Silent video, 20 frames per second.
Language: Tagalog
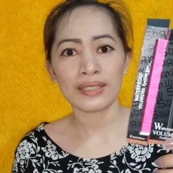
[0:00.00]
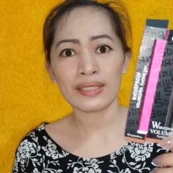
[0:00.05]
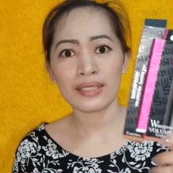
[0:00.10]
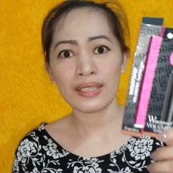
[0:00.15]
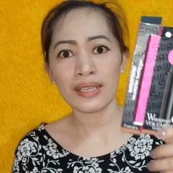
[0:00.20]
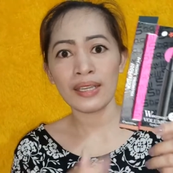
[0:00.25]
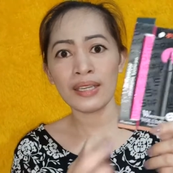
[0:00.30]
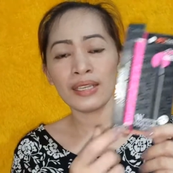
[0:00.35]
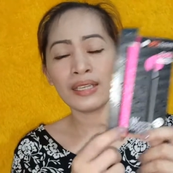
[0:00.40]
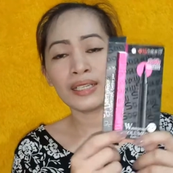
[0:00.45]

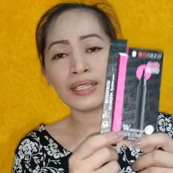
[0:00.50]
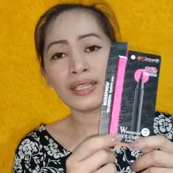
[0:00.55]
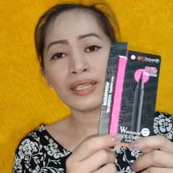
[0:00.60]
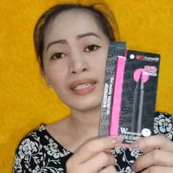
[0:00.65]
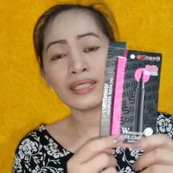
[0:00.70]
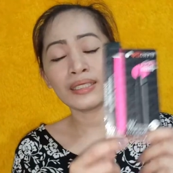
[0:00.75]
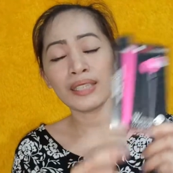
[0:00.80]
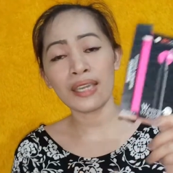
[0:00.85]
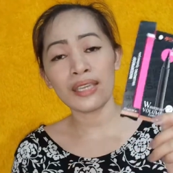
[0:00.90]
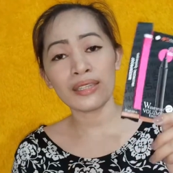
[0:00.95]
Sa
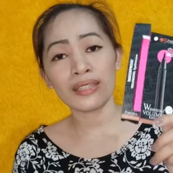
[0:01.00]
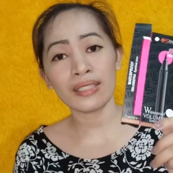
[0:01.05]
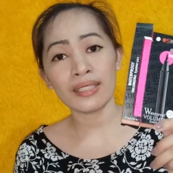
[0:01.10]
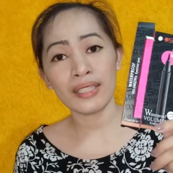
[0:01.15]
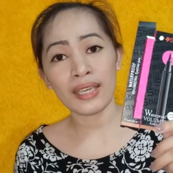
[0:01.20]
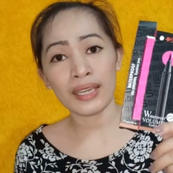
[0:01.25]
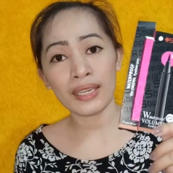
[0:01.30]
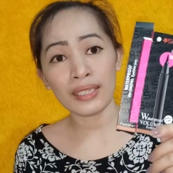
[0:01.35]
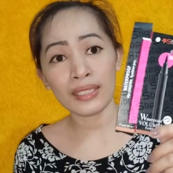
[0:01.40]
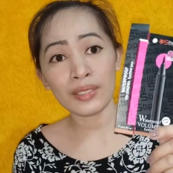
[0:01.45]
halagang
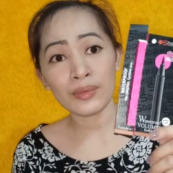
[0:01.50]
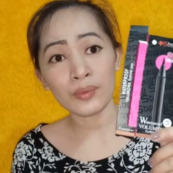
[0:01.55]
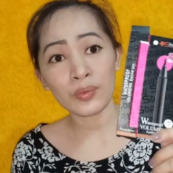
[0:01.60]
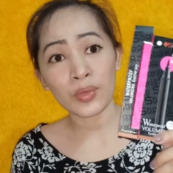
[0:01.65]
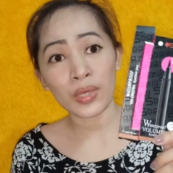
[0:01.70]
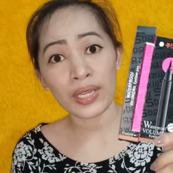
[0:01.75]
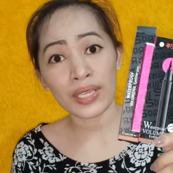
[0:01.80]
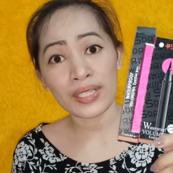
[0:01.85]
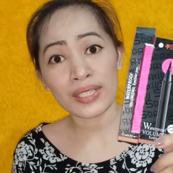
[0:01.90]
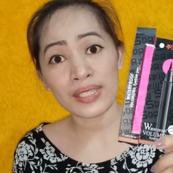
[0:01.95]
99,
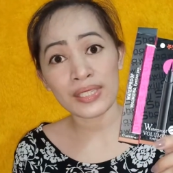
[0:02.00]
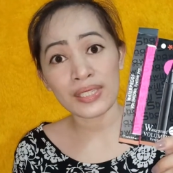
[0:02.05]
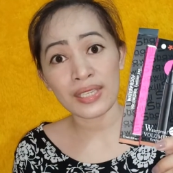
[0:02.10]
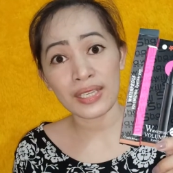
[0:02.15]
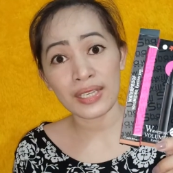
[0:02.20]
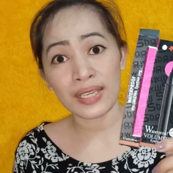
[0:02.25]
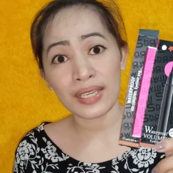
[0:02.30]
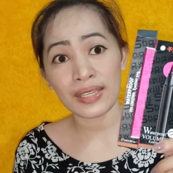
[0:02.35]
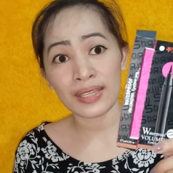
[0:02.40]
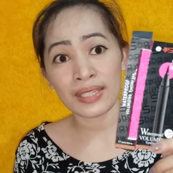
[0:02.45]
price niya
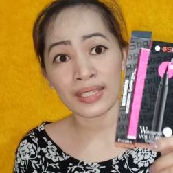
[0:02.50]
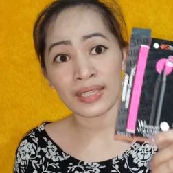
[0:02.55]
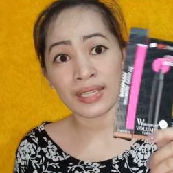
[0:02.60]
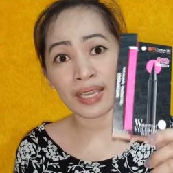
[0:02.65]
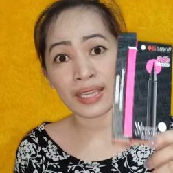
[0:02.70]
99.